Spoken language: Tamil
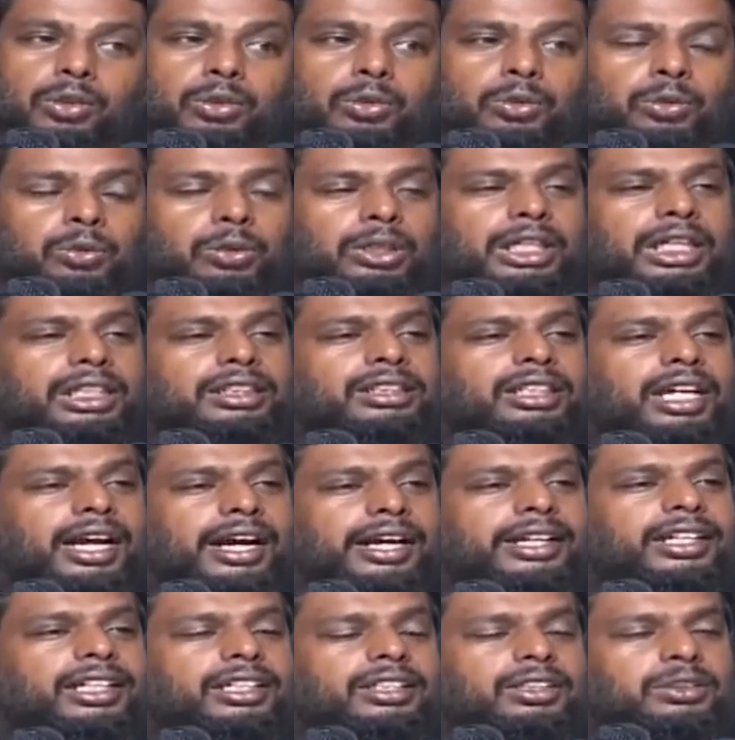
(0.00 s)
உன்னுடைய
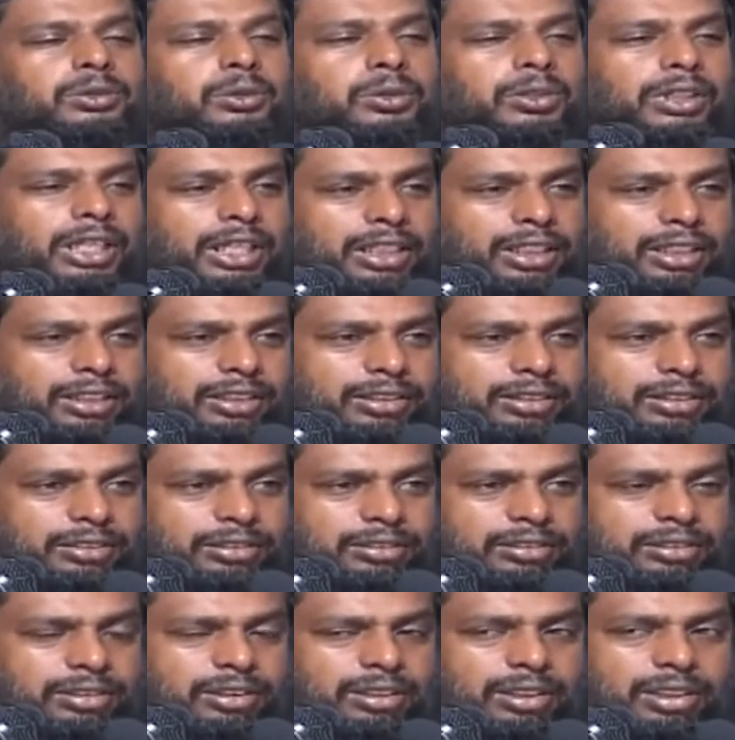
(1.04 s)
தாய் என்று சொன்னார்கள்
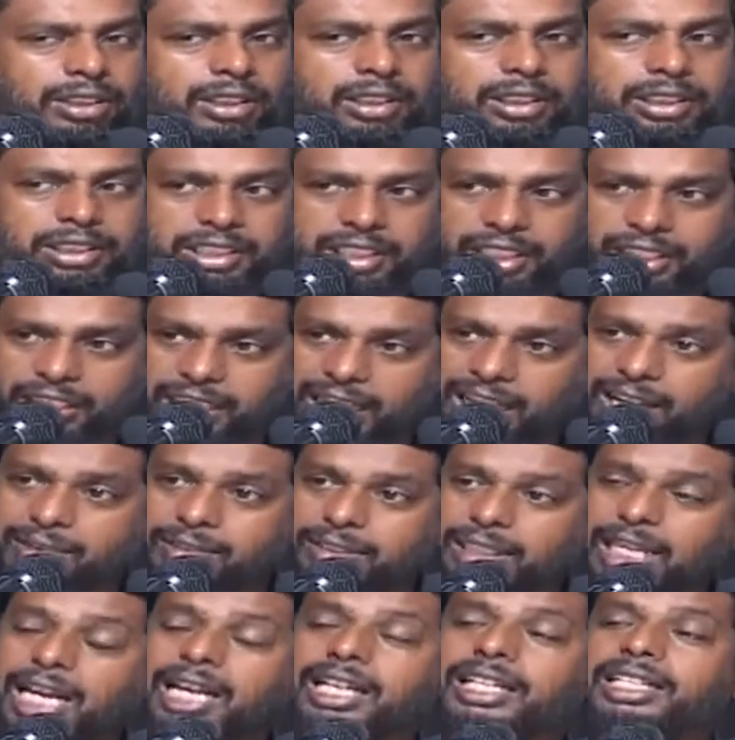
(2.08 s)

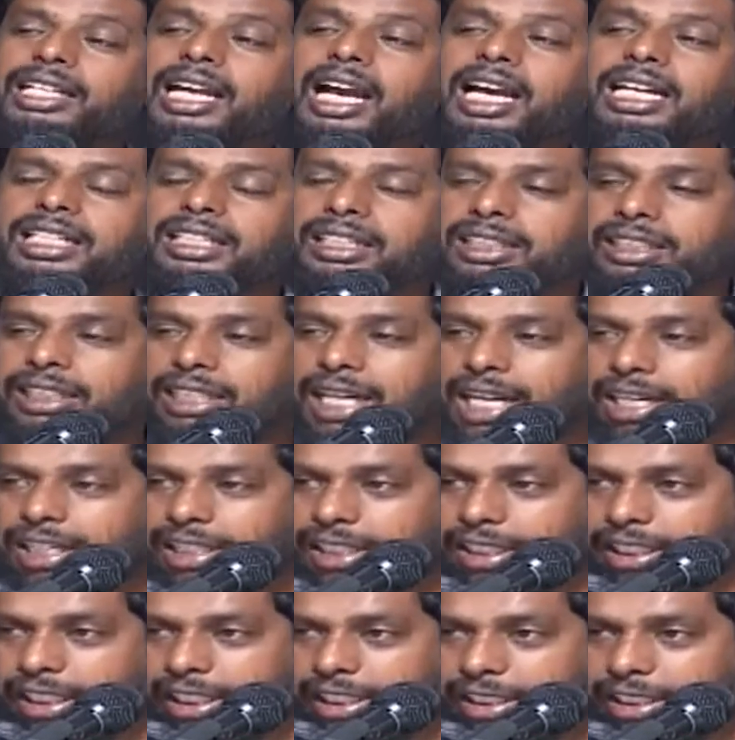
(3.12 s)
இரண்டாவதாக யார் இருக்கிறார்
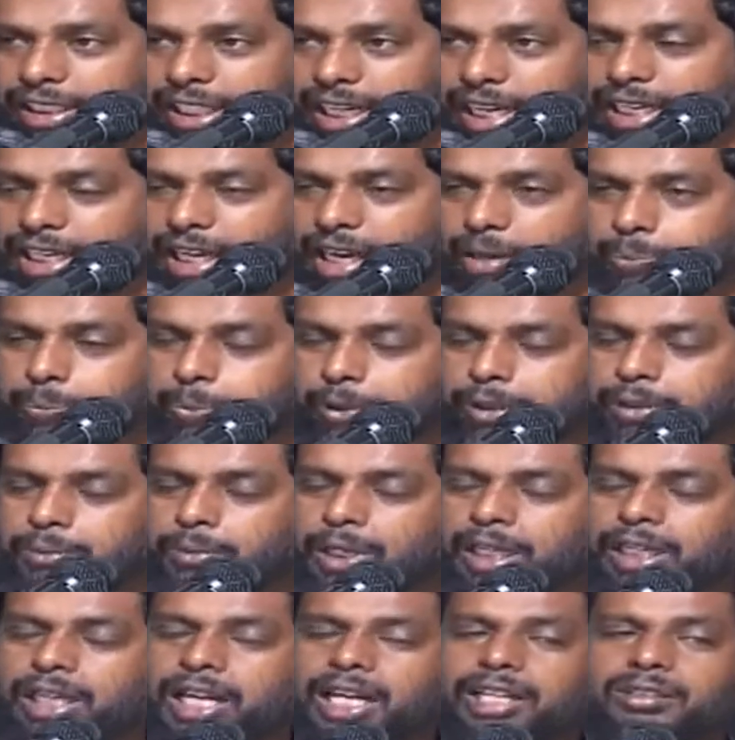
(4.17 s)
என்று கேட்கிறார்
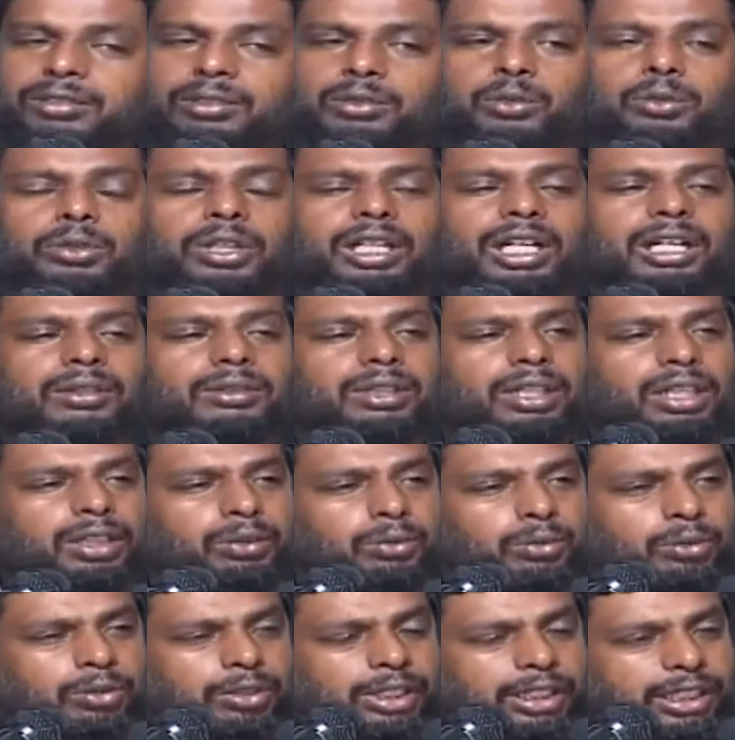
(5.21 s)
அப்போதும் அல்லாஹுவின் தூதர்
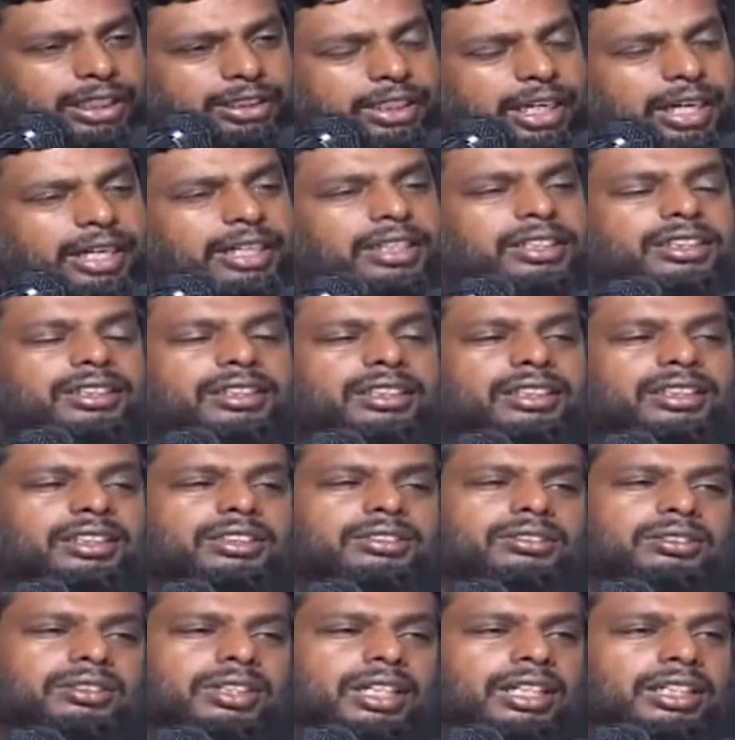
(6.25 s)
அவர்கள் உன்னுடைய தாய்
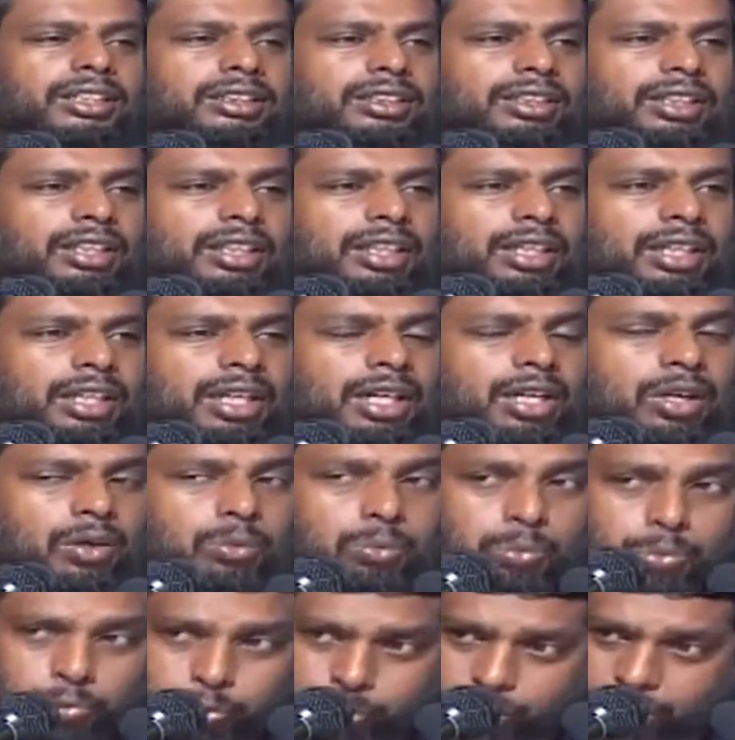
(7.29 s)
என்று சொன்னார்கள்
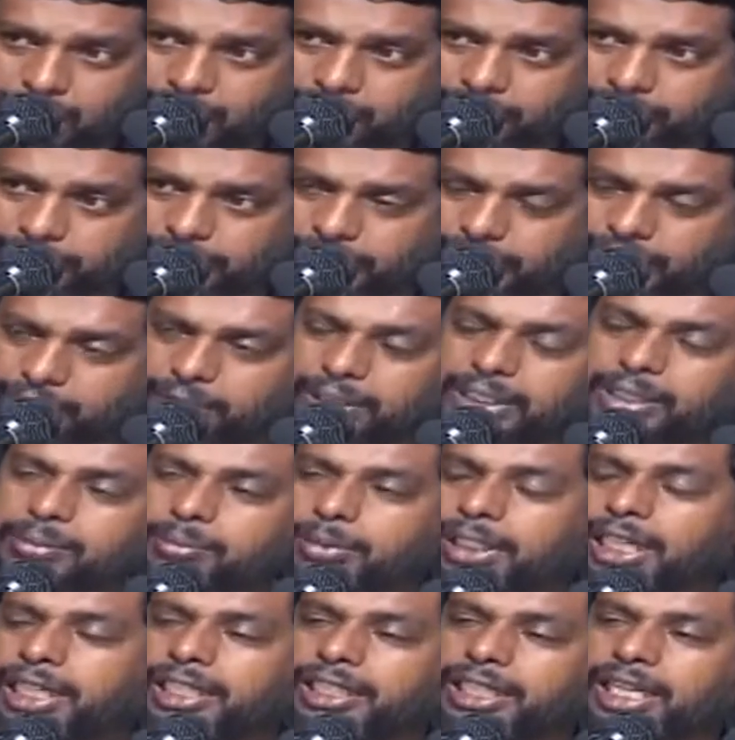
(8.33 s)
மூன்றாவது
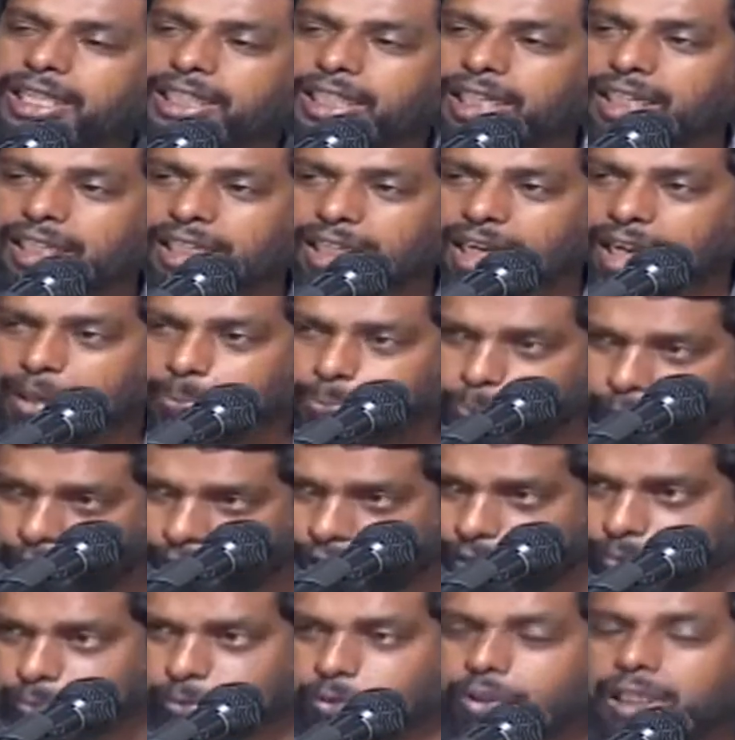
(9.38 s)
தடவையும் கேட்டார்கள்
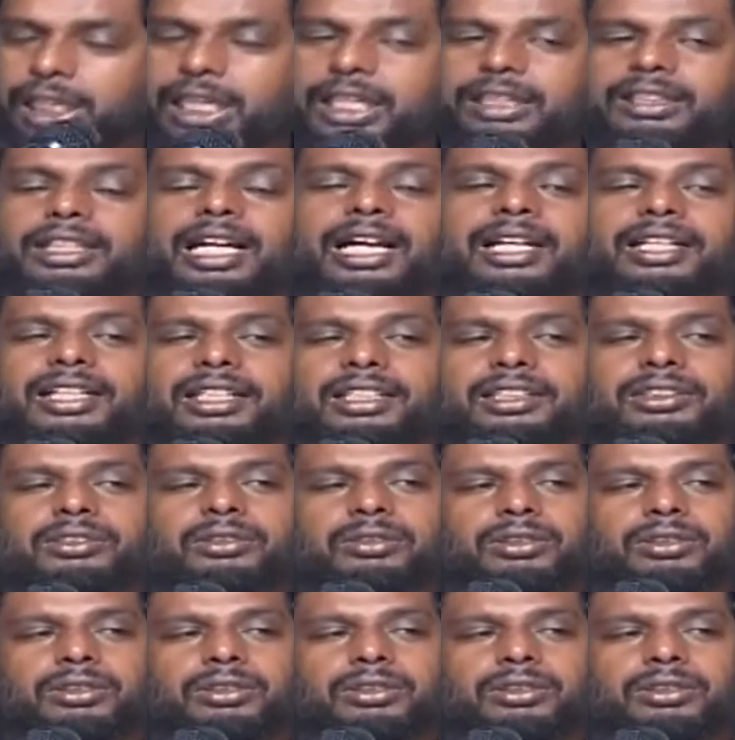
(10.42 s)
அப்பொழுதும் உன்னுடைய தாய் என்று